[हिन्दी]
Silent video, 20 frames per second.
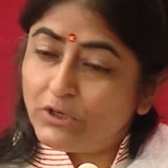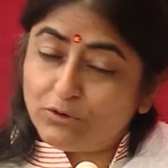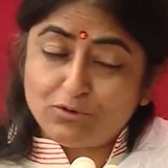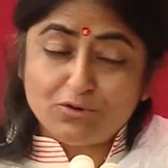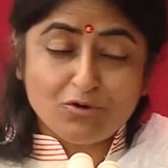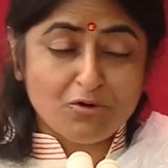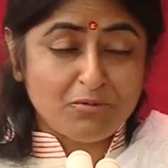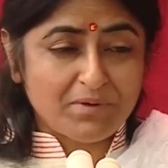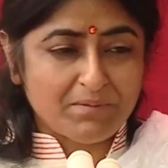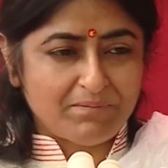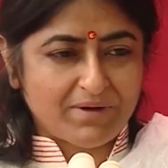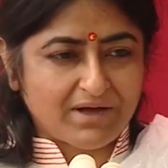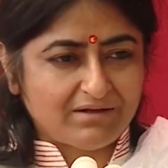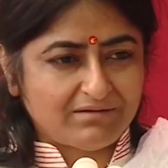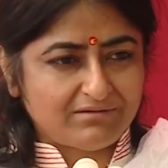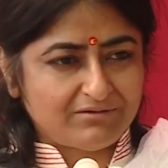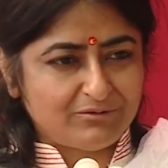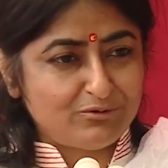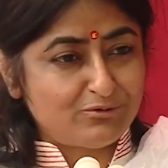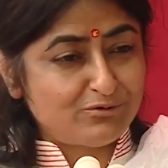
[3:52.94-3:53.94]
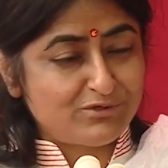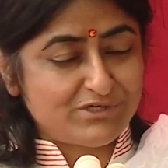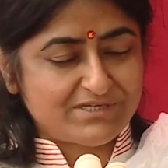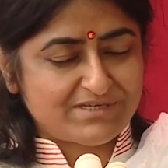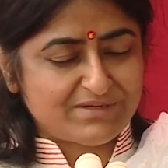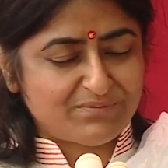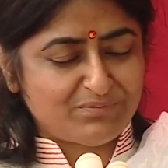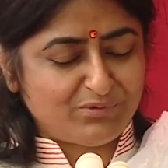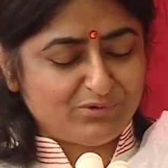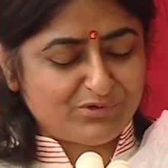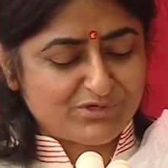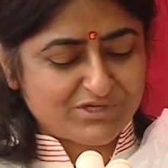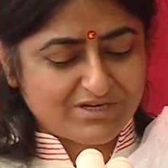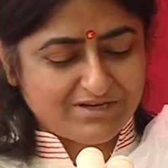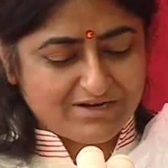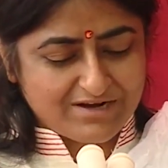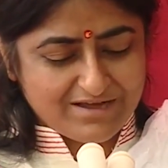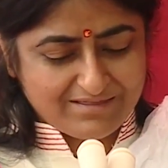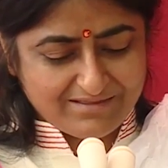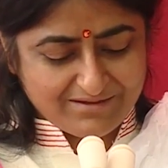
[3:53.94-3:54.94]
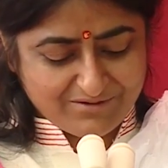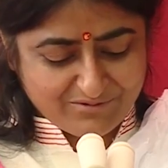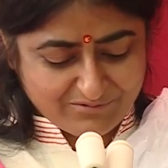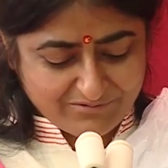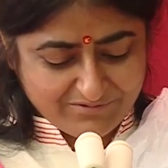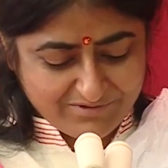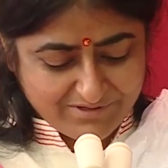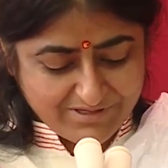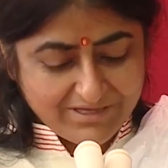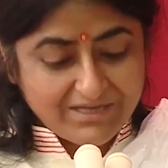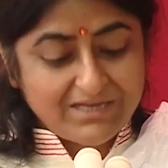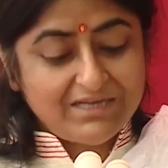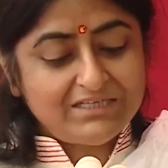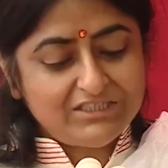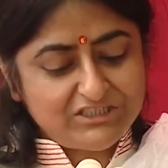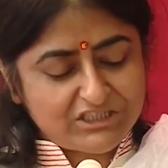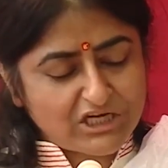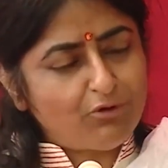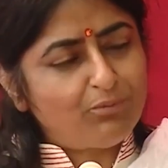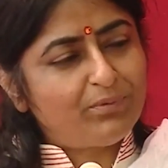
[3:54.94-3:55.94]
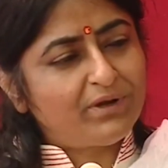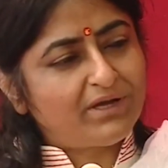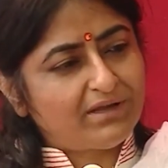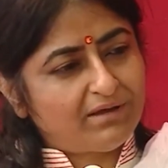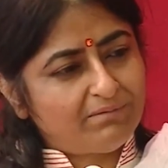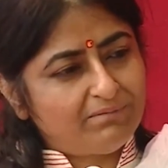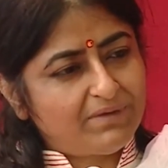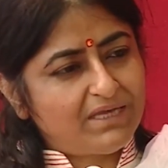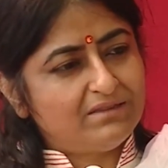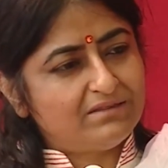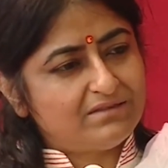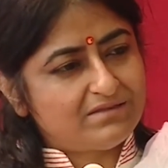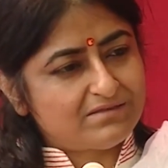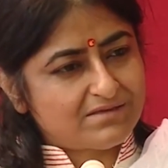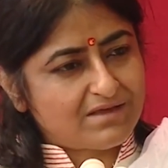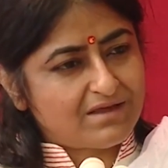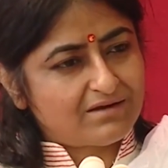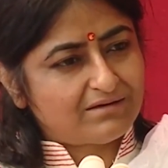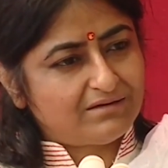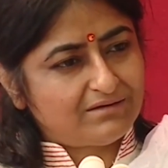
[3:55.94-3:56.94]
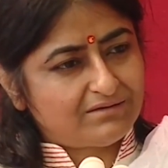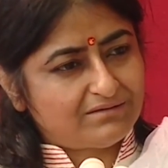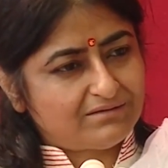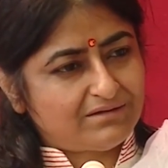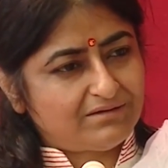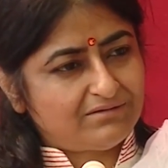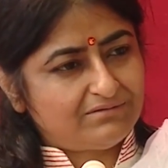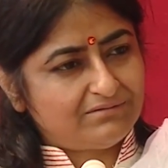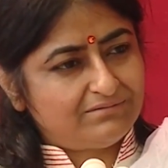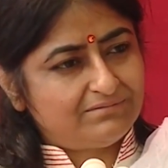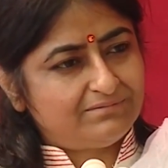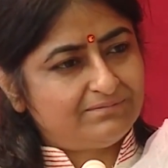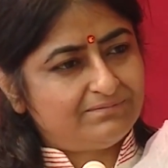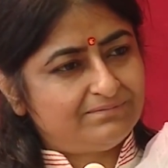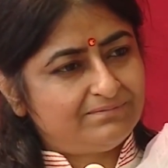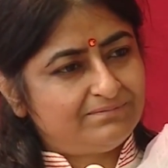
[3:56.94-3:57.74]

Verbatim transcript: रुको मैं गुरु जी से पूछ कर आता हूं जाओ बेटा मैं इंतजार करता हूं